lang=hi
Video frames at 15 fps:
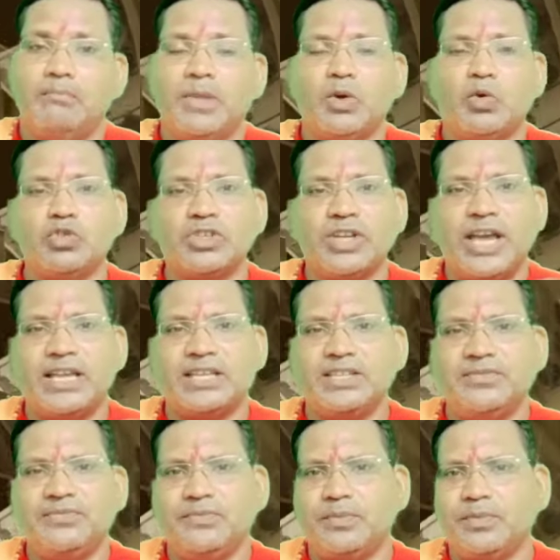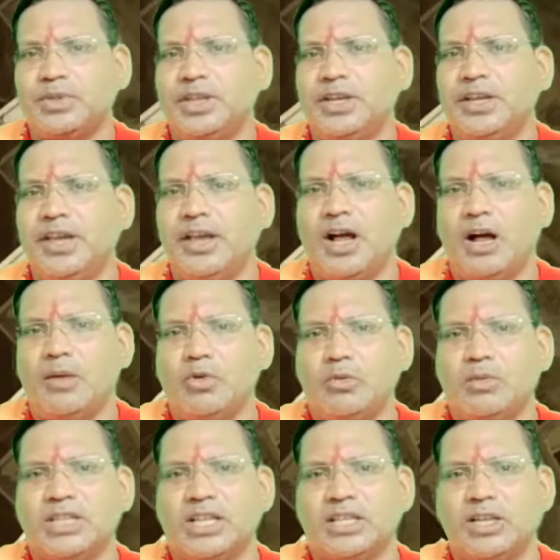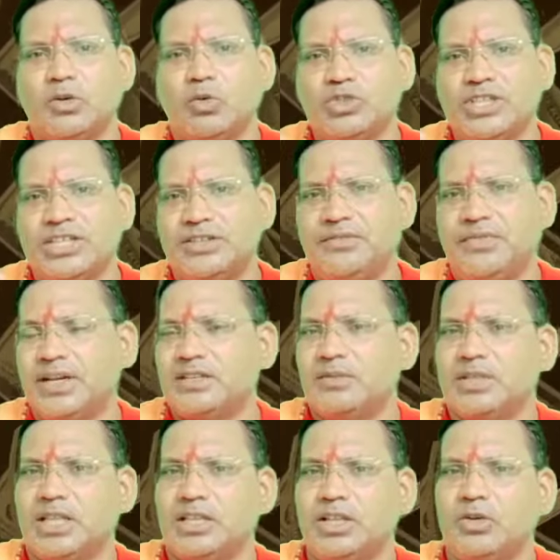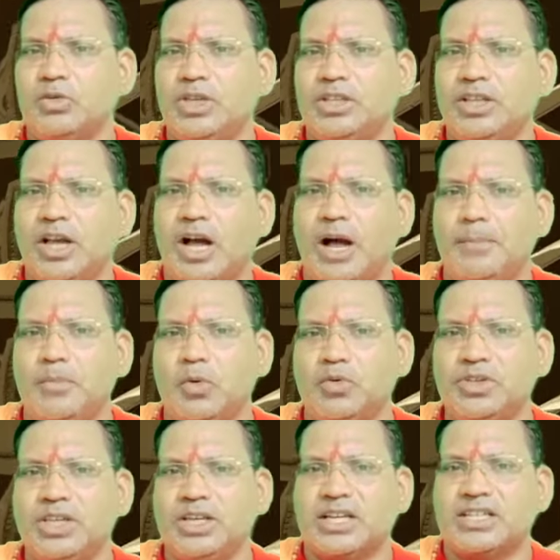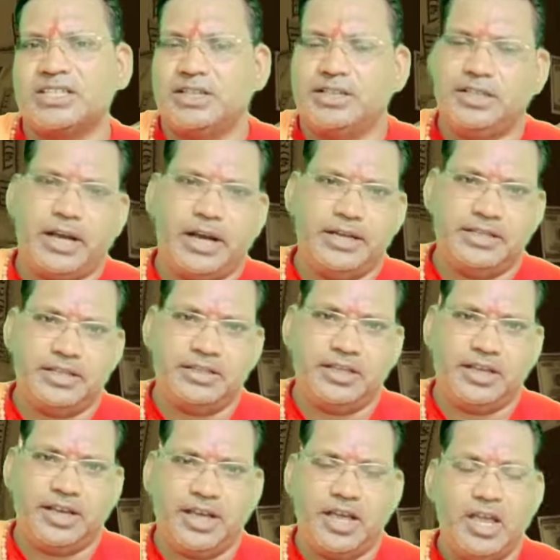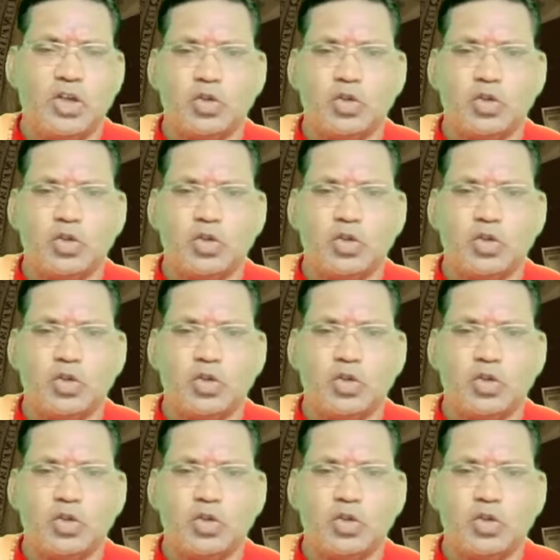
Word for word: मैं कुछ ऐसे तरीके आपको बता दे रहा हूं कुछ ऐसे फैक्ट्स बता दे रहा हूं यदि आपको ये लक्षण दिखाई देते हैं